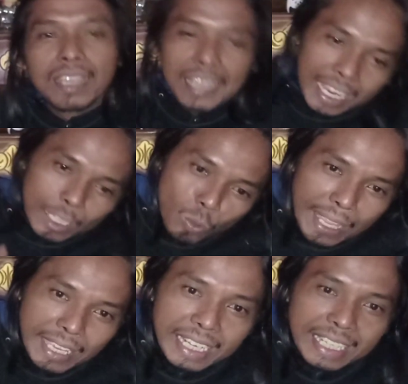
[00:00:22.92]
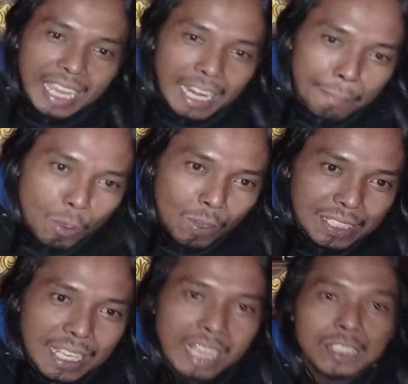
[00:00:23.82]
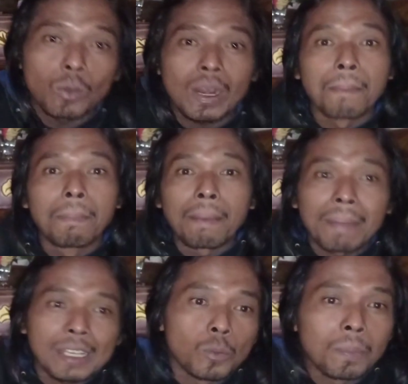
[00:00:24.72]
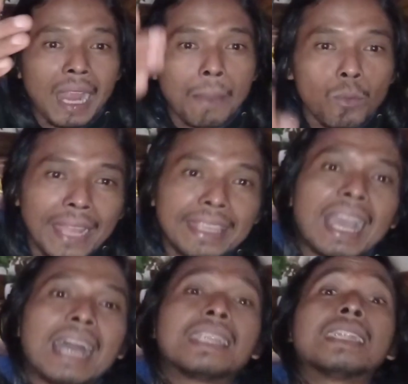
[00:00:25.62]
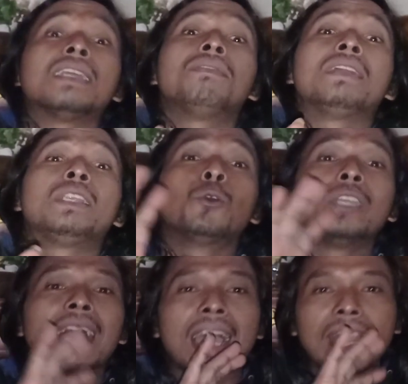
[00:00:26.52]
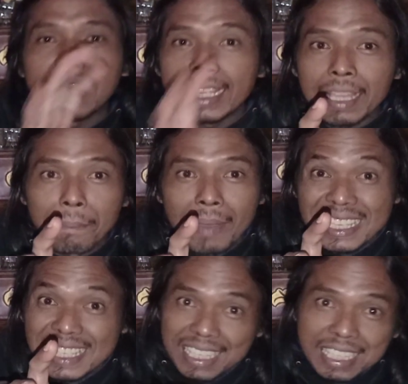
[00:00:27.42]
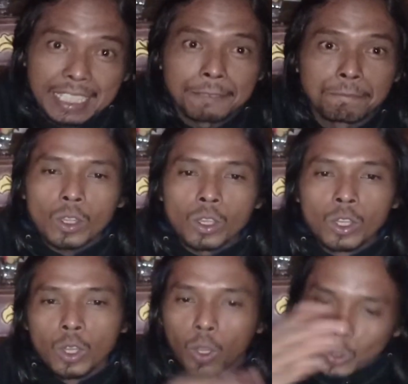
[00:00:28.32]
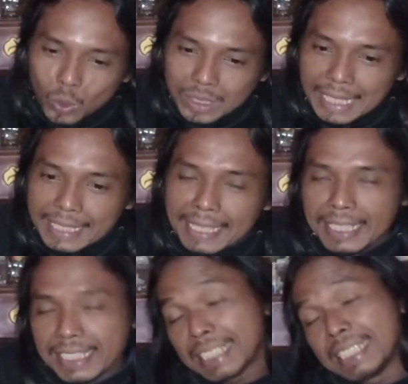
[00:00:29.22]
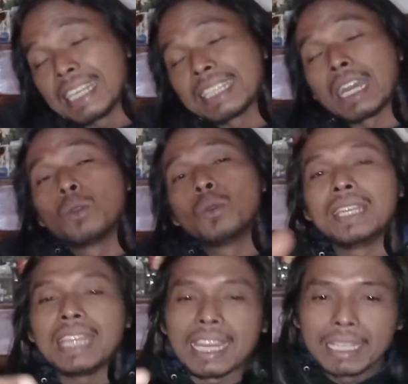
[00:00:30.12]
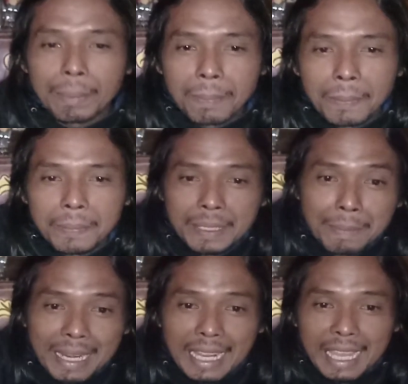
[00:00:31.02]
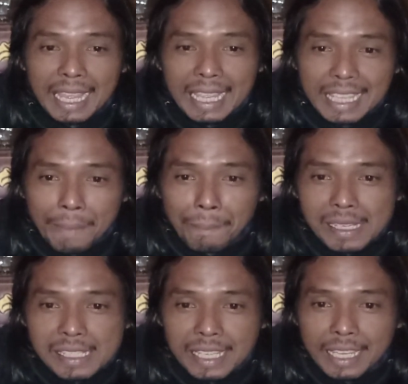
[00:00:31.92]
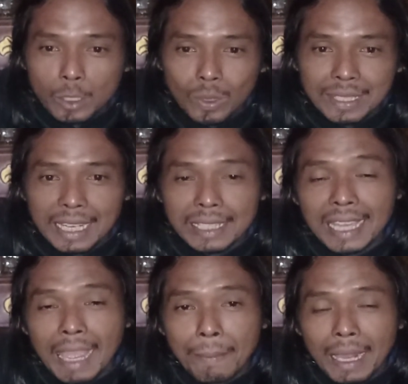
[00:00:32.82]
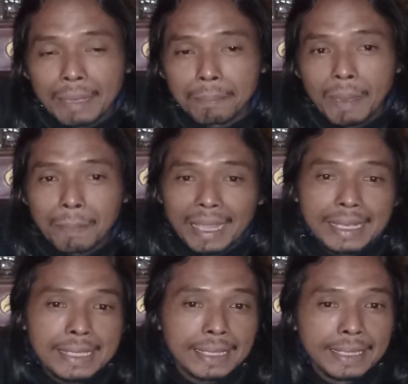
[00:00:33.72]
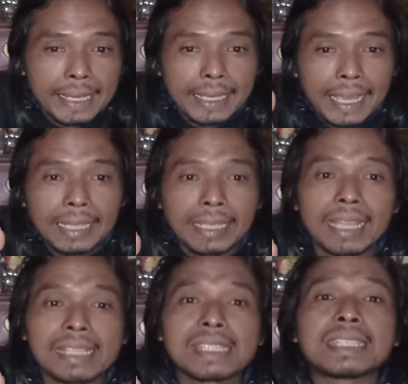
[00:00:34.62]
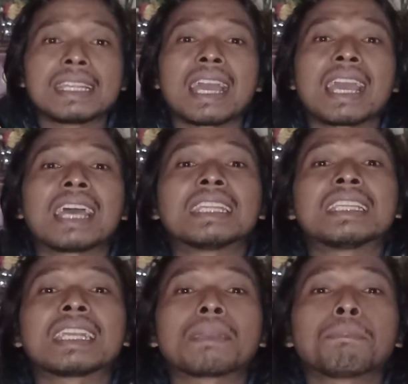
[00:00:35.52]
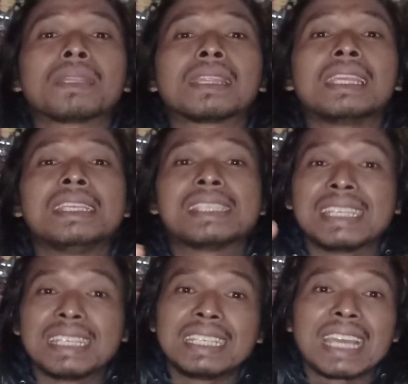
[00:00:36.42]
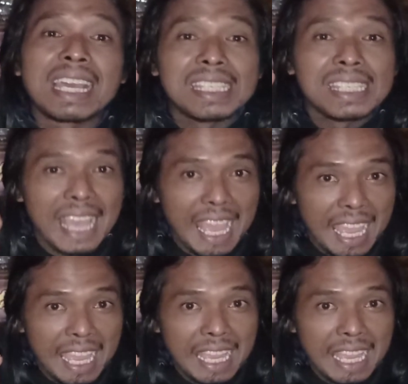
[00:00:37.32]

Nah itulah yang dialami oleh salah seorang bapak supir ambulan yang ada di video yang akan kita bahas ini. Ya, ya, Untuk kejadiannya saya tidak tahu ini ada di mana. Yang pasti itu adalah tengah malam bapak ini sendirian dan sedang nganter peti jenazah.